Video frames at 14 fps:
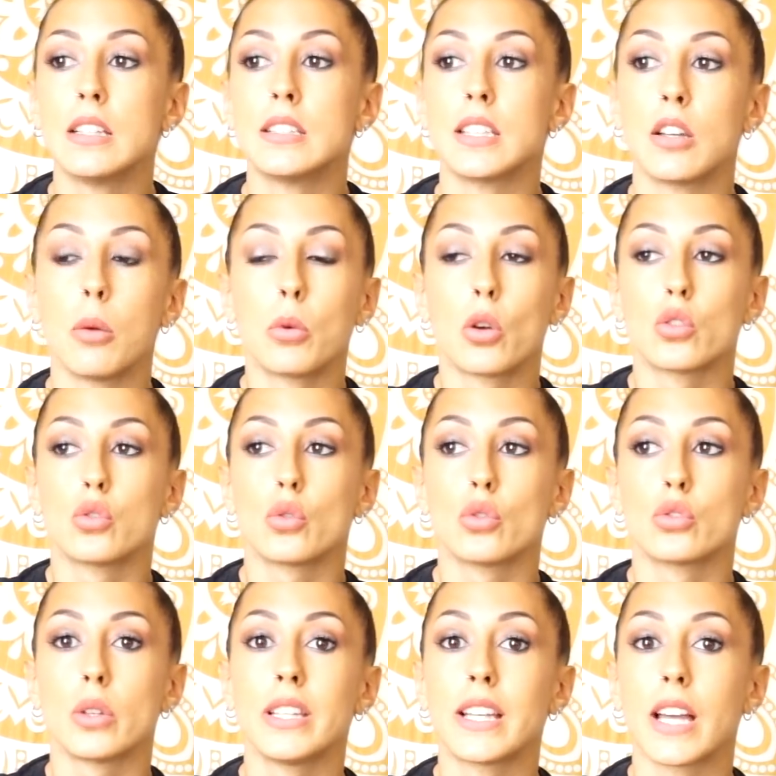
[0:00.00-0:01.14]
C'est comme quand tu
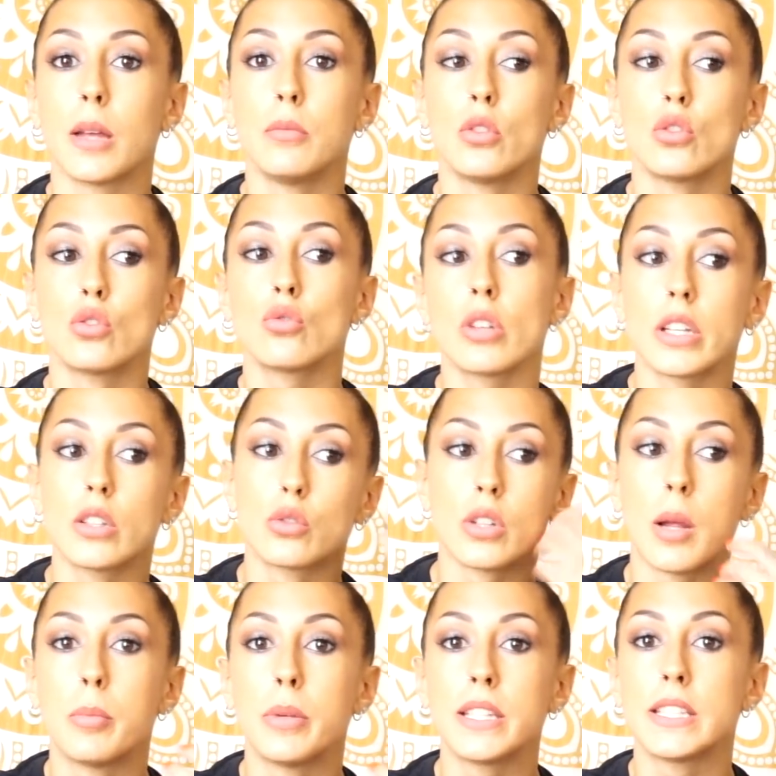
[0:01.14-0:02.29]
reçois une crème de jour et que tu
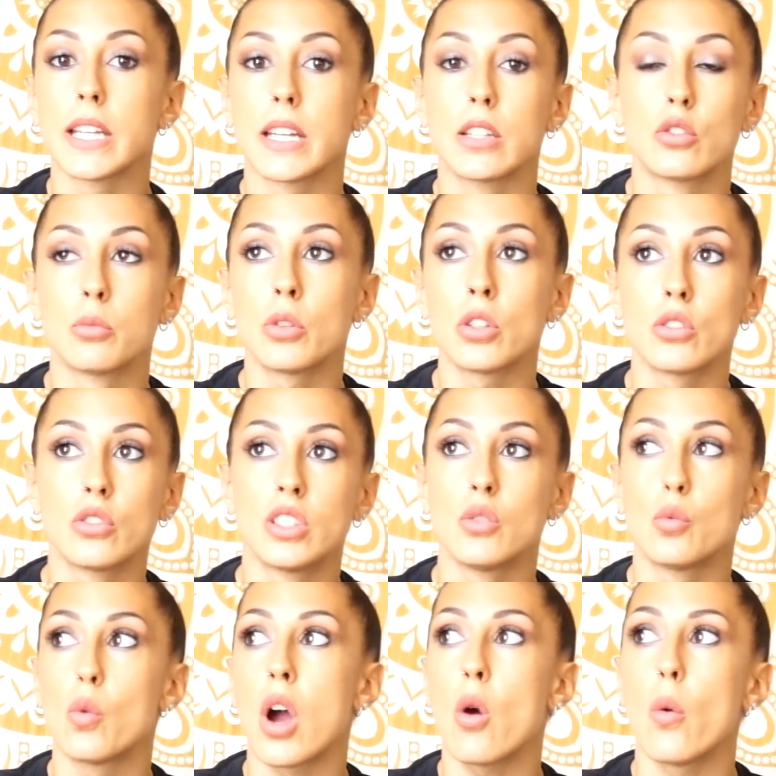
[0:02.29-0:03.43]
l'appliques directement et que tu dis
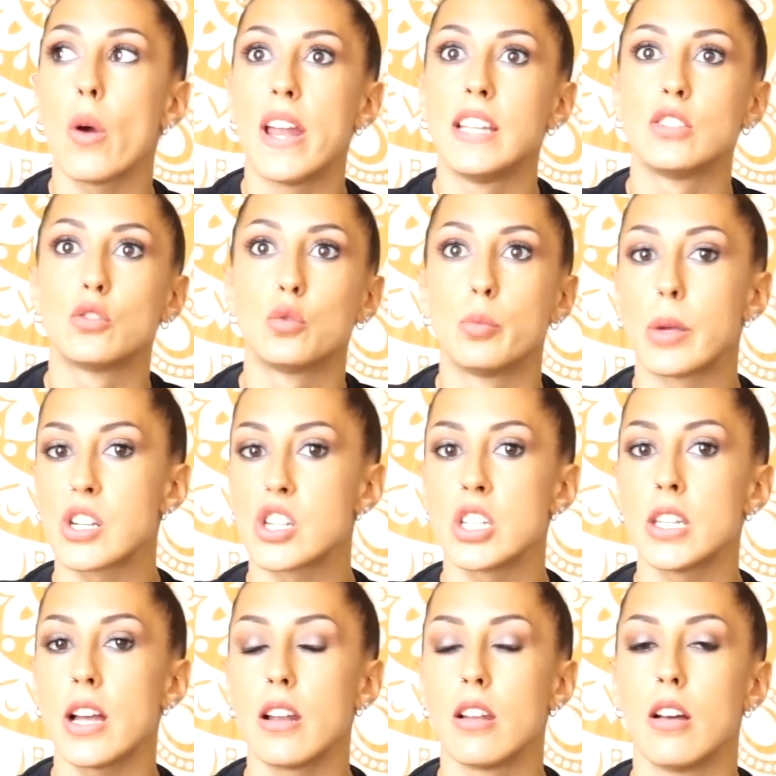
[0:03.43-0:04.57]
waouh, elle est super
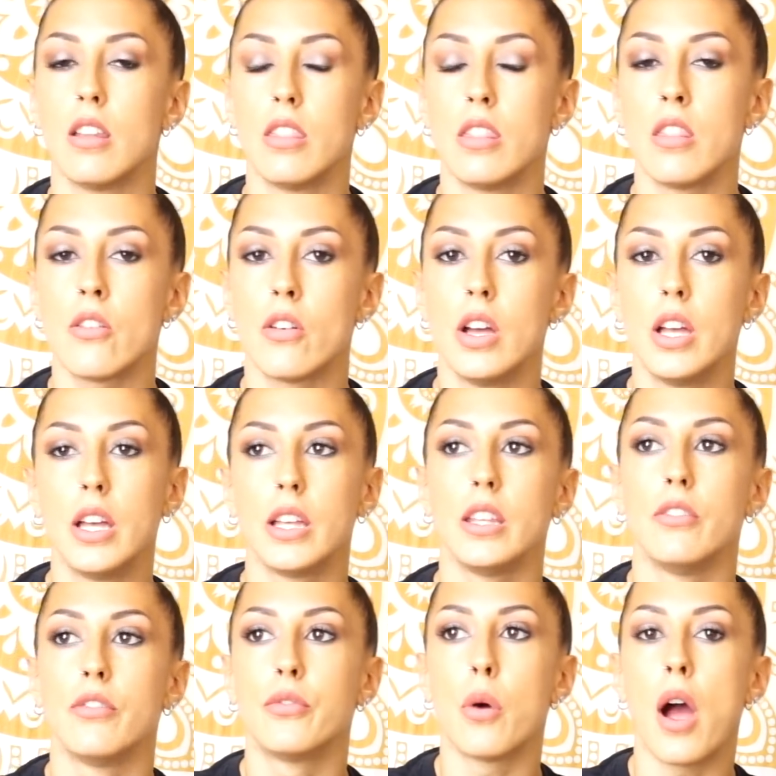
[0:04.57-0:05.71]
géniale. Non,
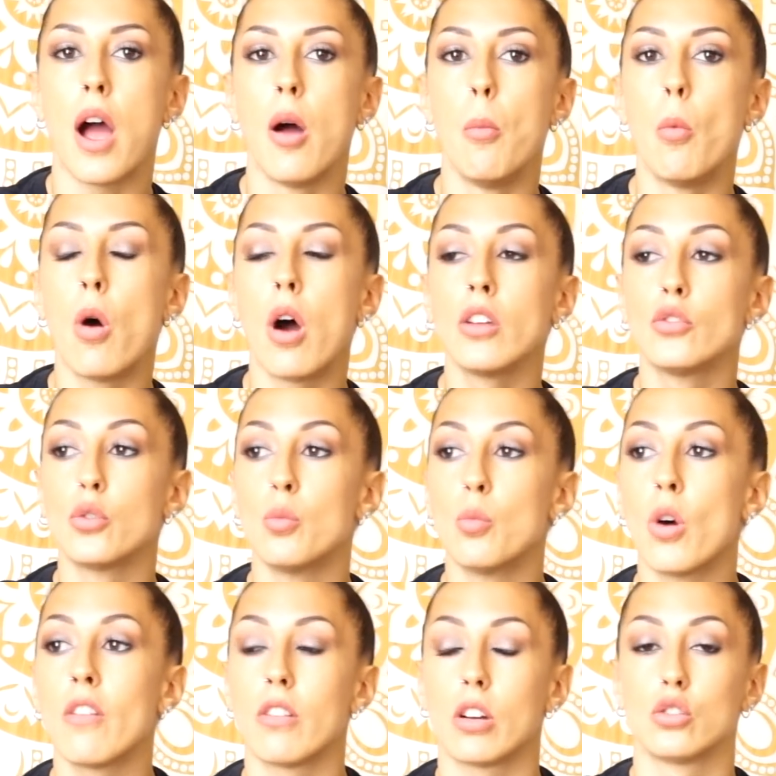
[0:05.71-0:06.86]
il faut un mois, deux
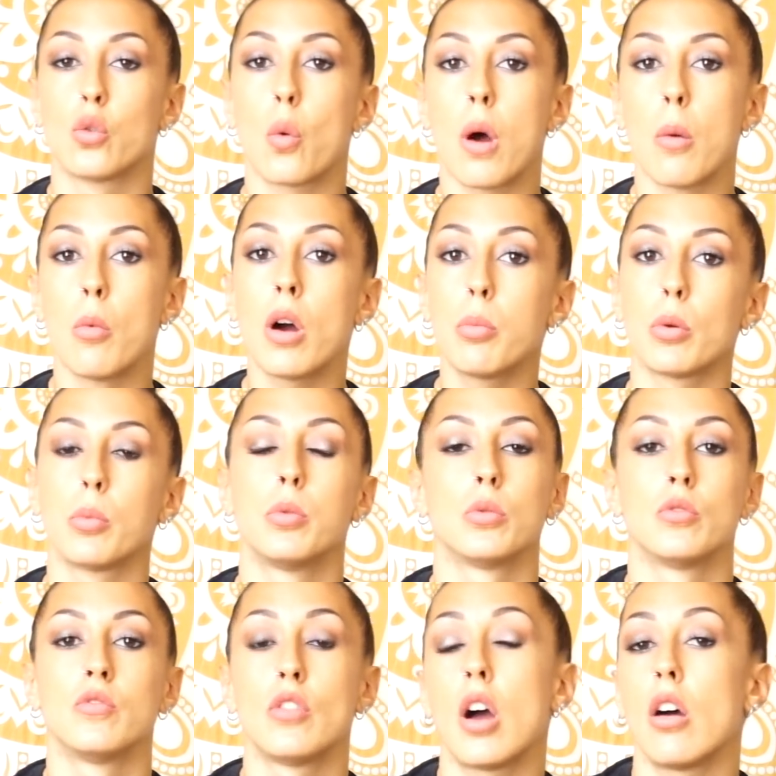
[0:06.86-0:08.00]
mois, voire trois mois pour
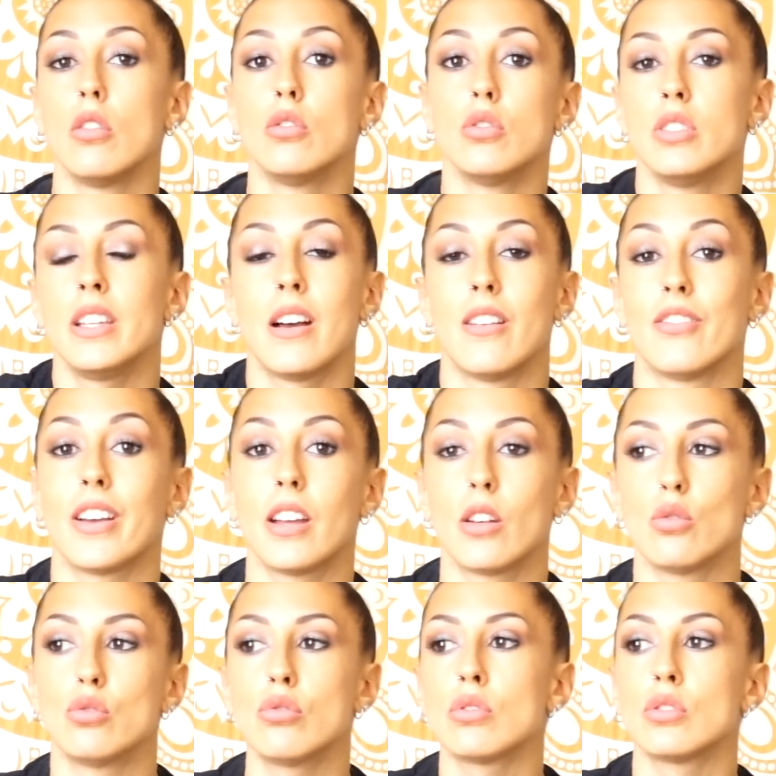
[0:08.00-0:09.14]
pouvoir euh, donner un vrai
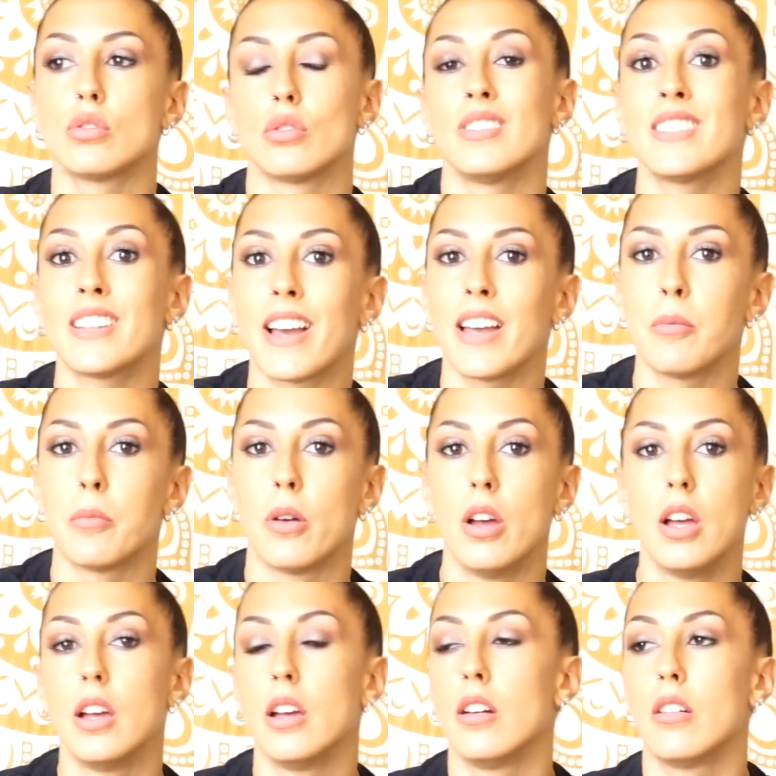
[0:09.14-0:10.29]
retour sur une crème.
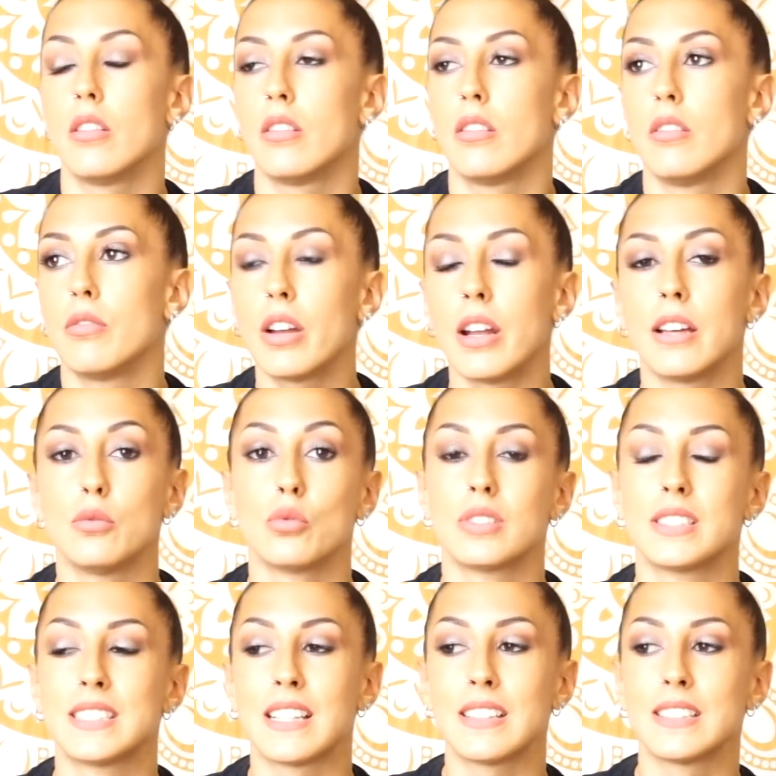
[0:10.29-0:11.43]
Euh, voilà, donc
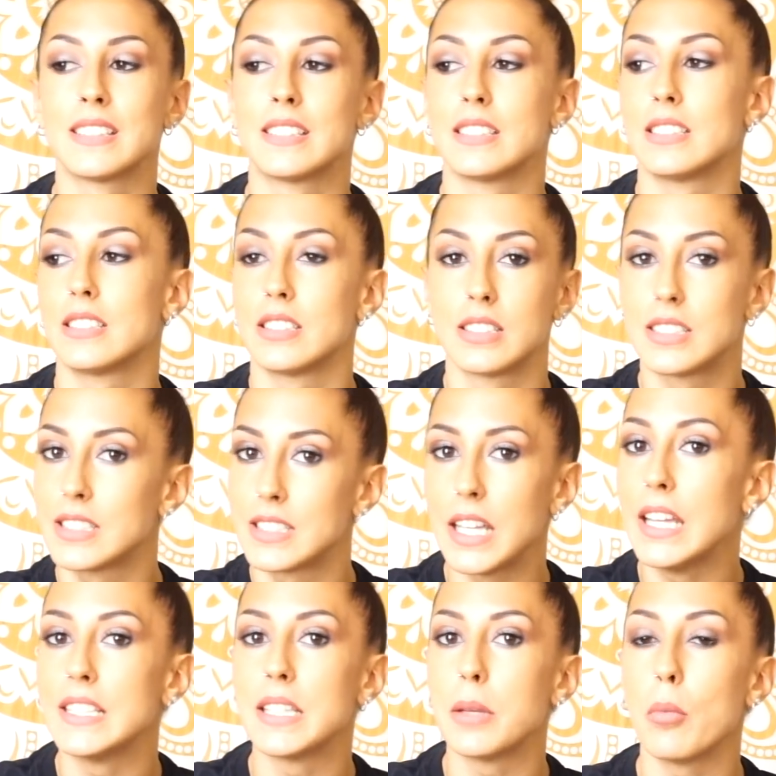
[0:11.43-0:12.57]
ça,
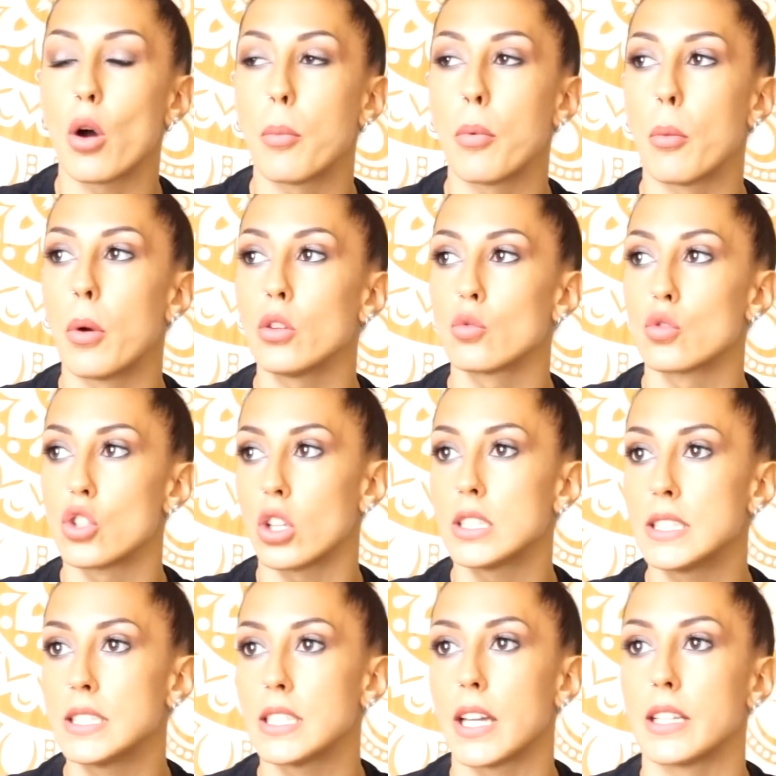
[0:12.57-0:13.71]
c'est mort pour moi, donc je leur
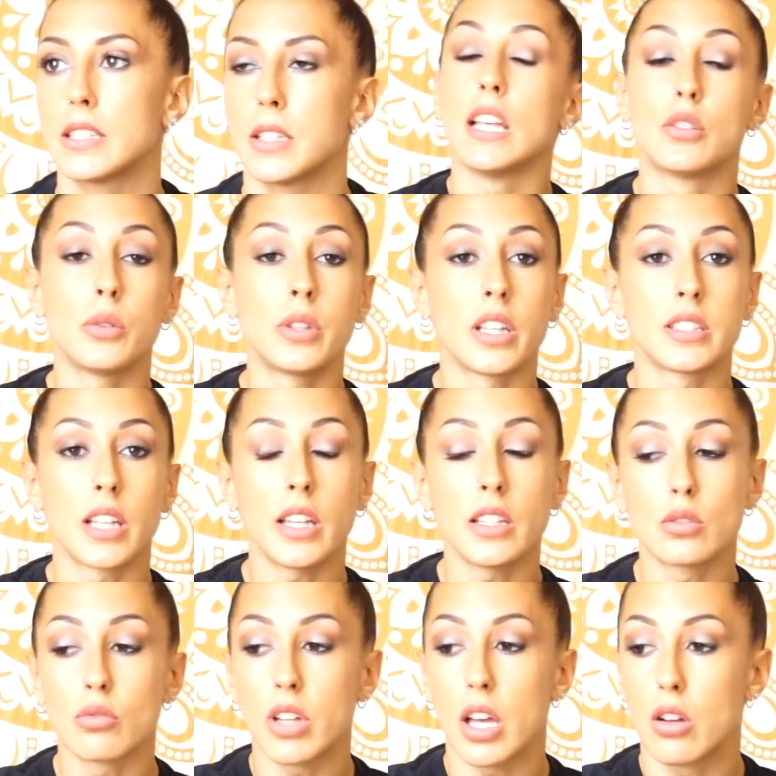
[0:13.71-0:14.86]
dis direct. Et suite à ça, ils
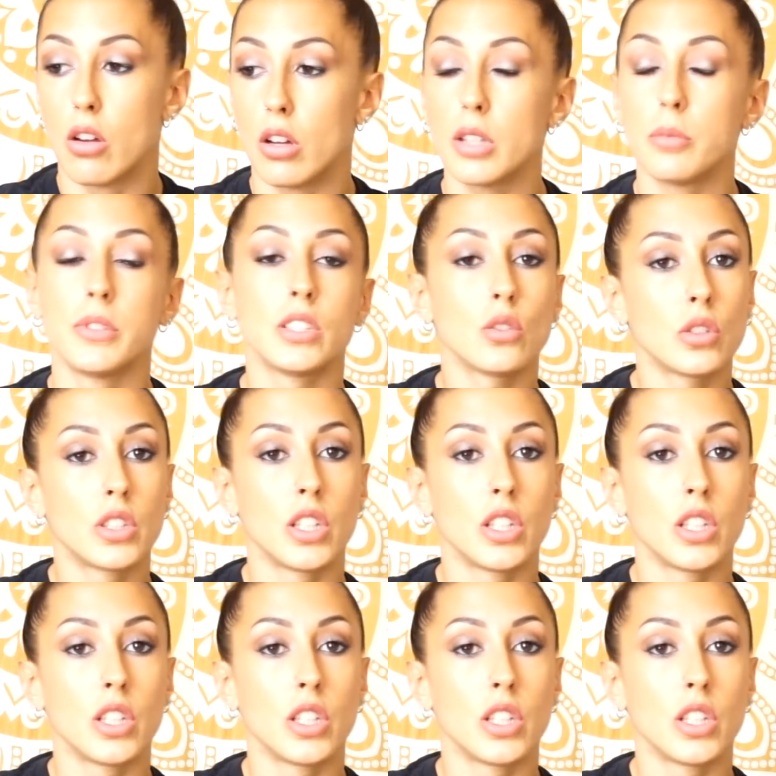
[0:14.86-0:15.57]
sont d'accord. Ils me disent,